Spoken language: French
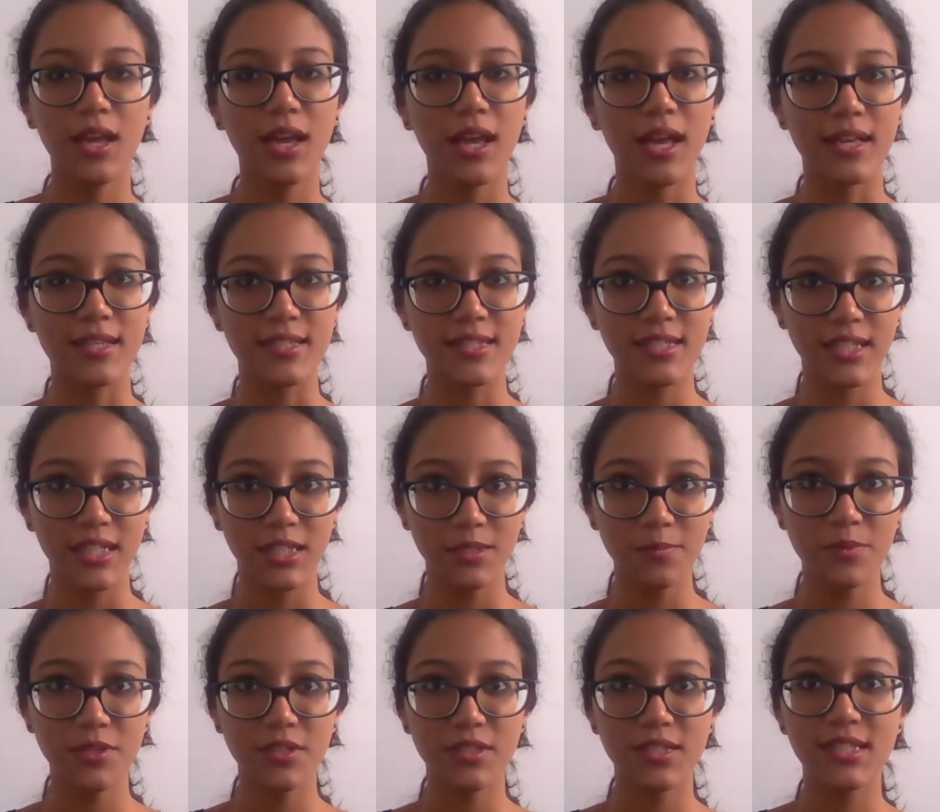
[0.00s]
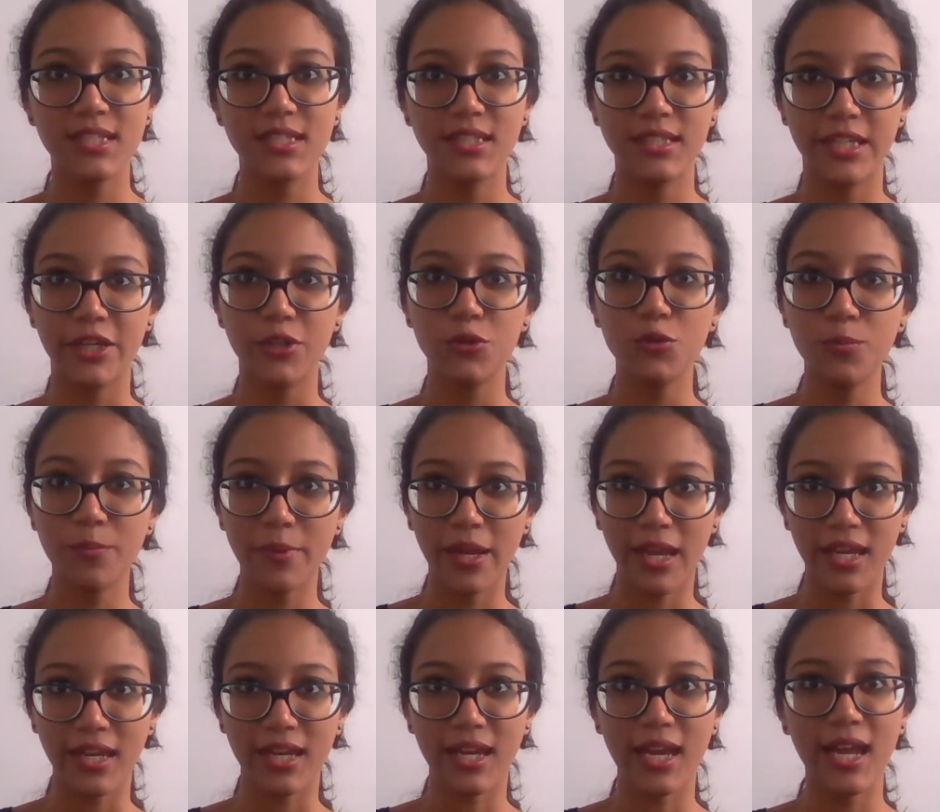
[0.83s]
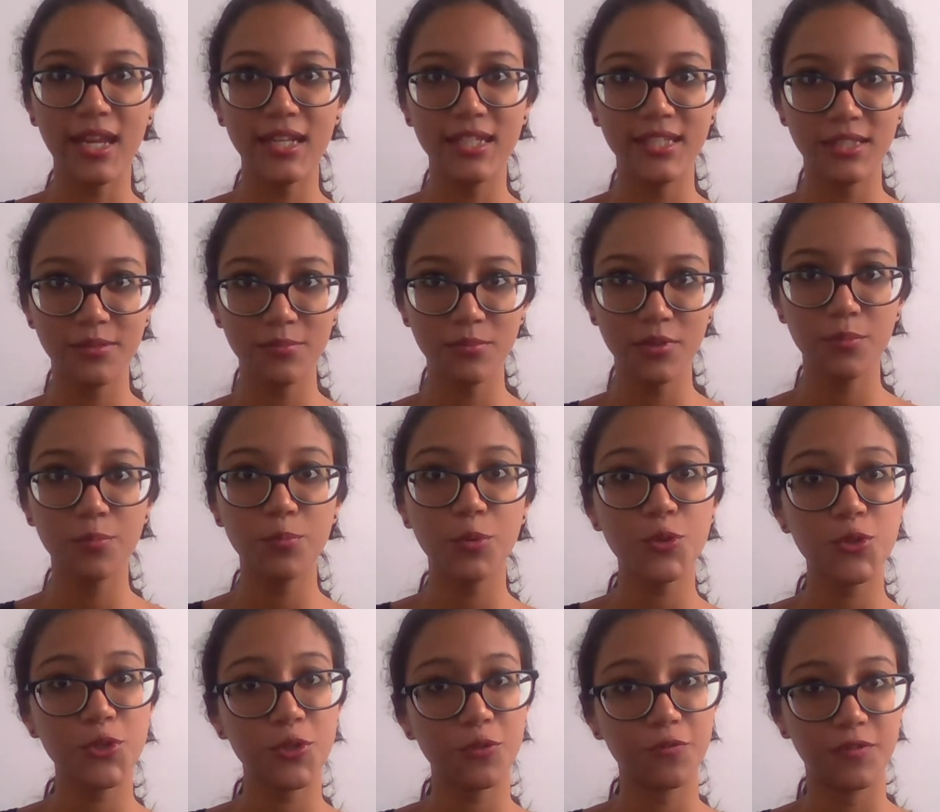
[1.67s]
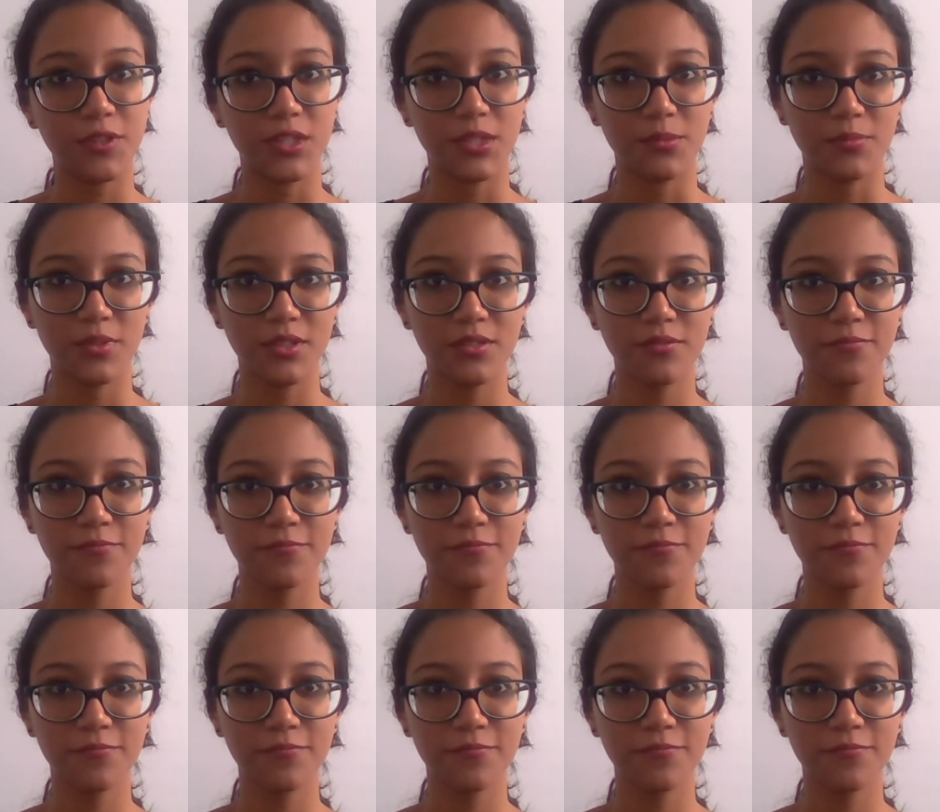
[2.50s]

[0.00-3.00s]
Un script signé Omeyr Alim pour ce film.